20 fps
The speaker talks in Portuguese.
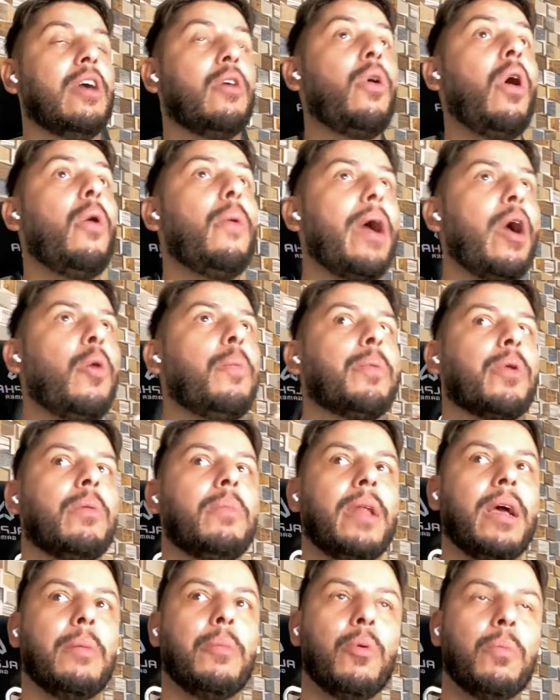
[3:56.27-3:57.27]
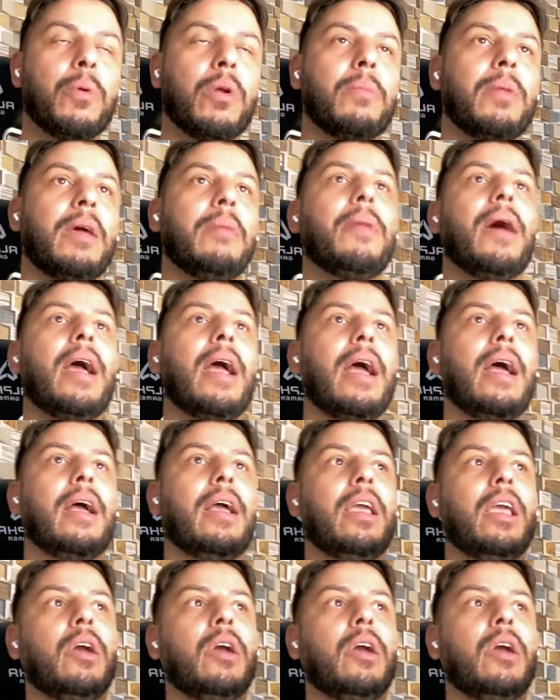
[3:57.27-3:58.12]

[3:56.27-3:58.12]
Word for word: Qual é o problema? O problema é,